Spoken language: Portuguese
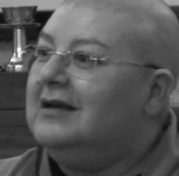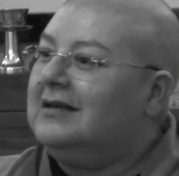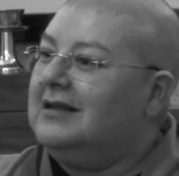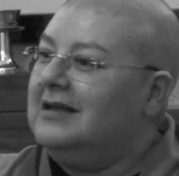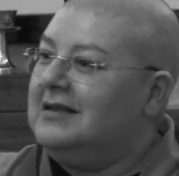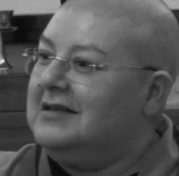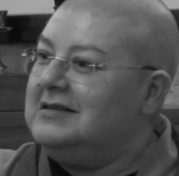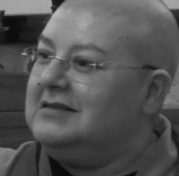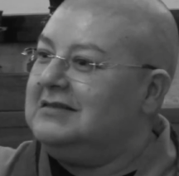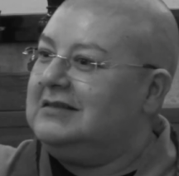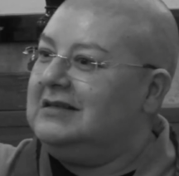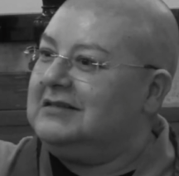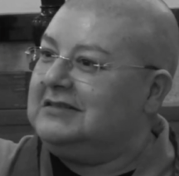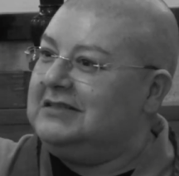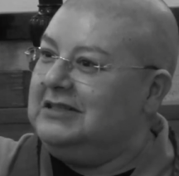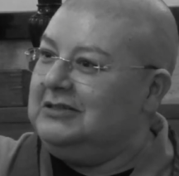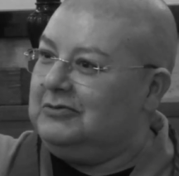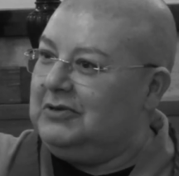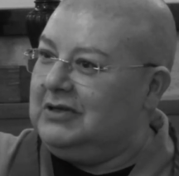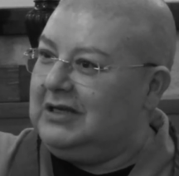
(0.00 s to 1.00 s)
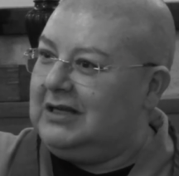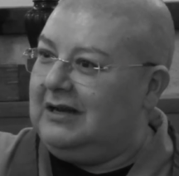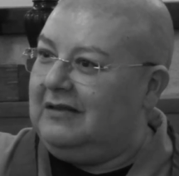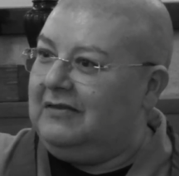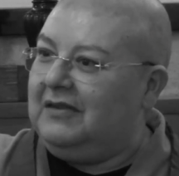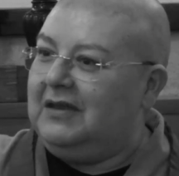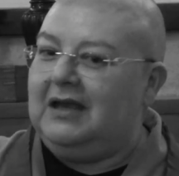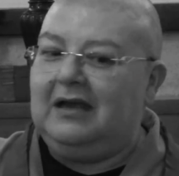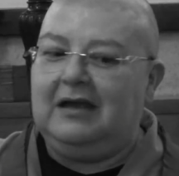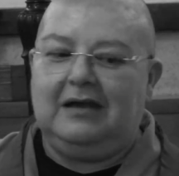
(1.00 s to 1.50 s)
Quem quiser sentou em
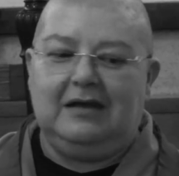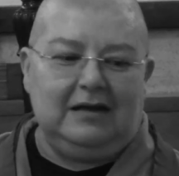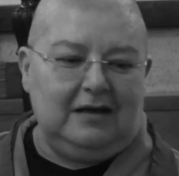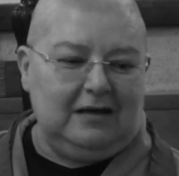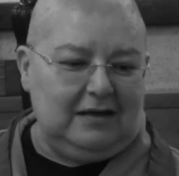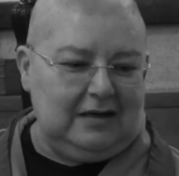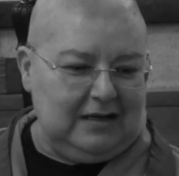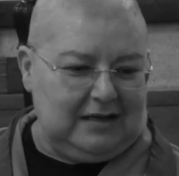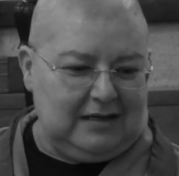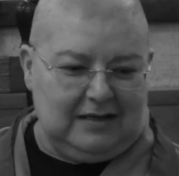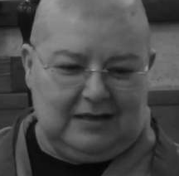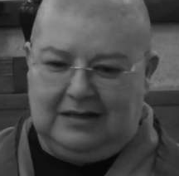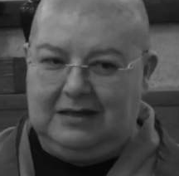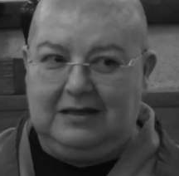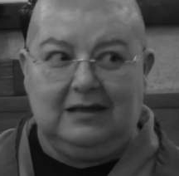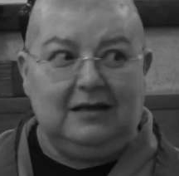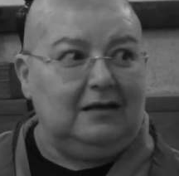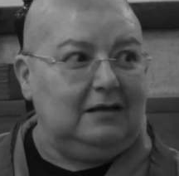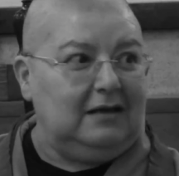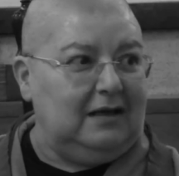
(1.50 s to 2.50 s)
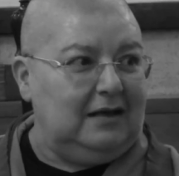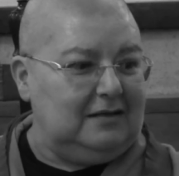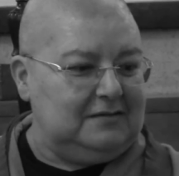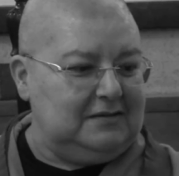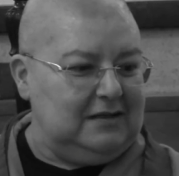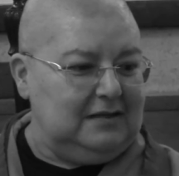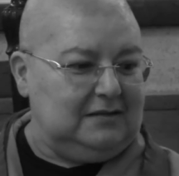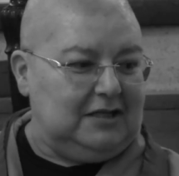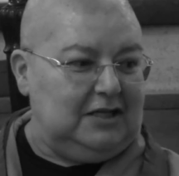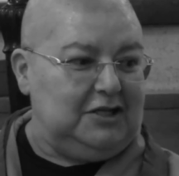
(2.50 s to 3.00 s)
cadeira, aqui,
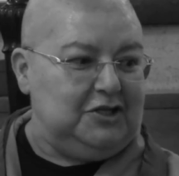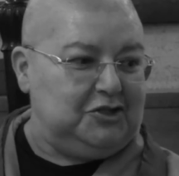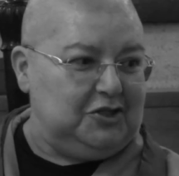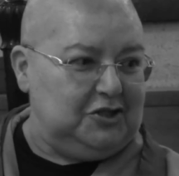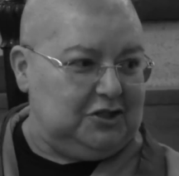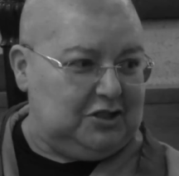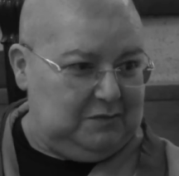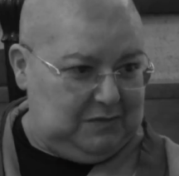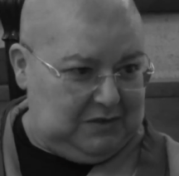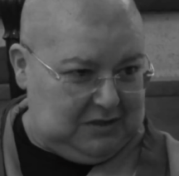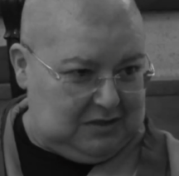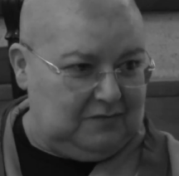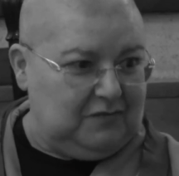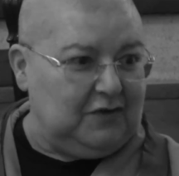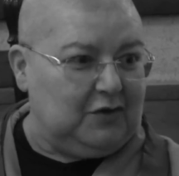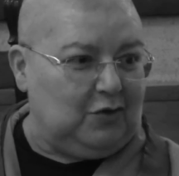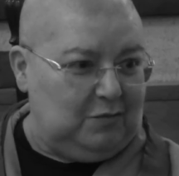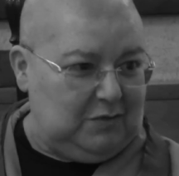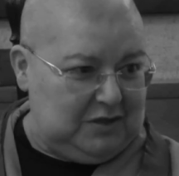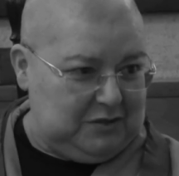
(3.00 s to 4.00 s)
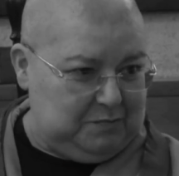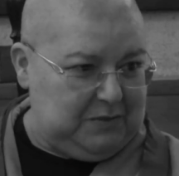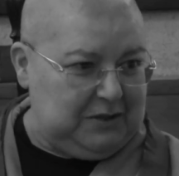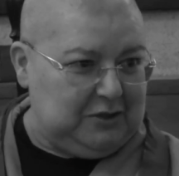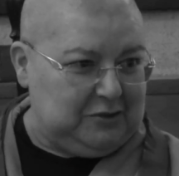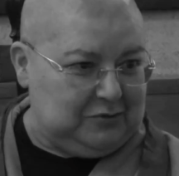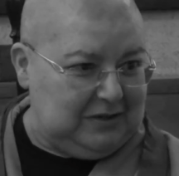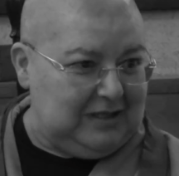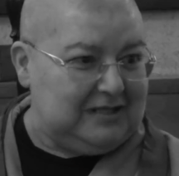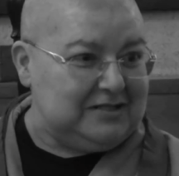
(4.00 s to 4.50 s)
esse inteligentemente ficou mais
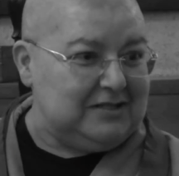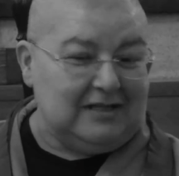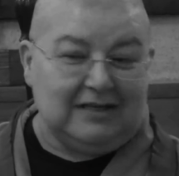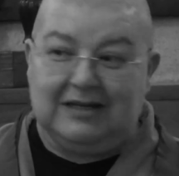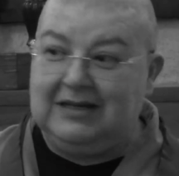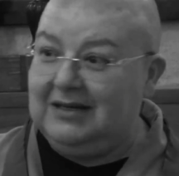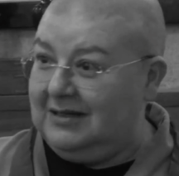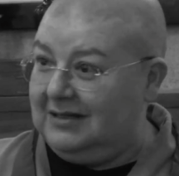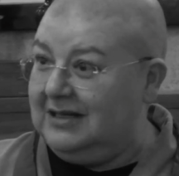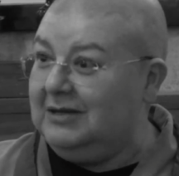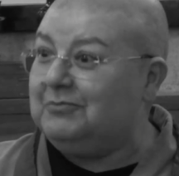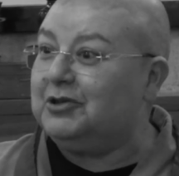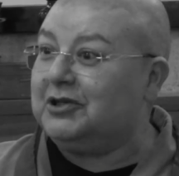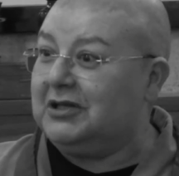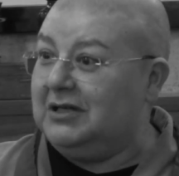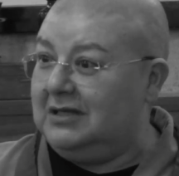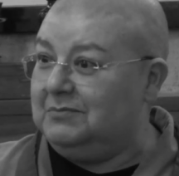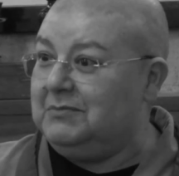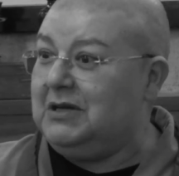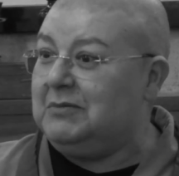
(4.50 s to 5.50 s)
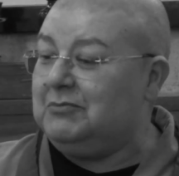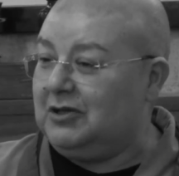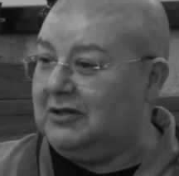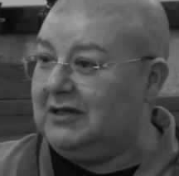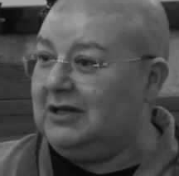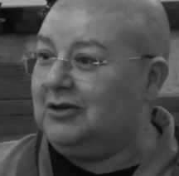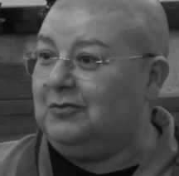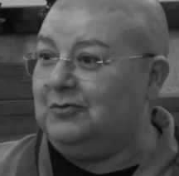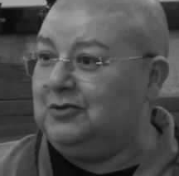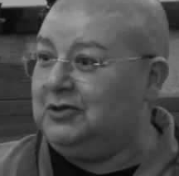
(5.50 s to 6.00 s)
perto da janela, né? Porque ele é membro
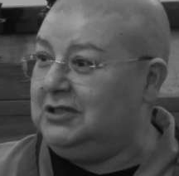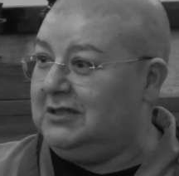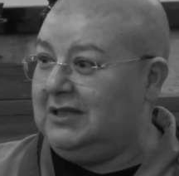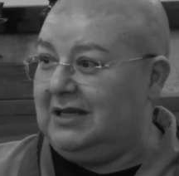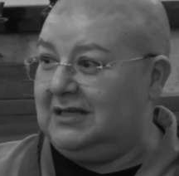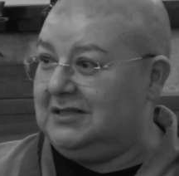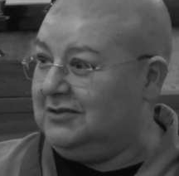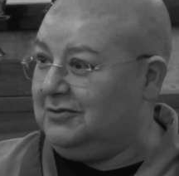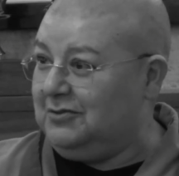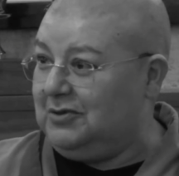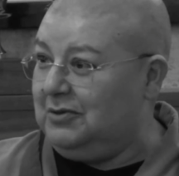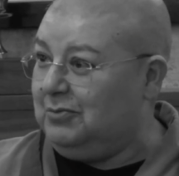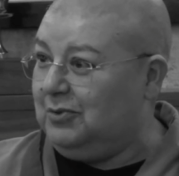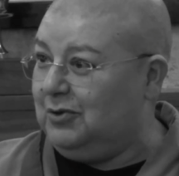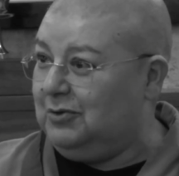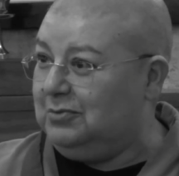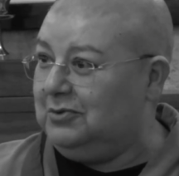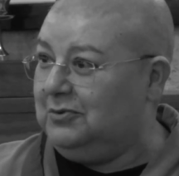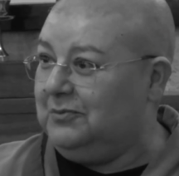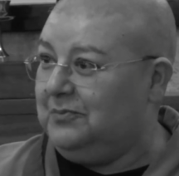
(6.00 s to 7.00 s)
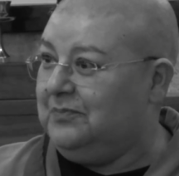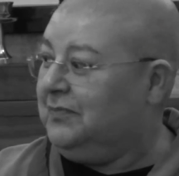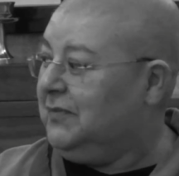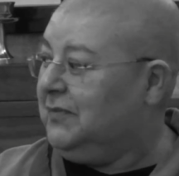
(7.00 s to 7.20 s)
da comunidade, não é bobo.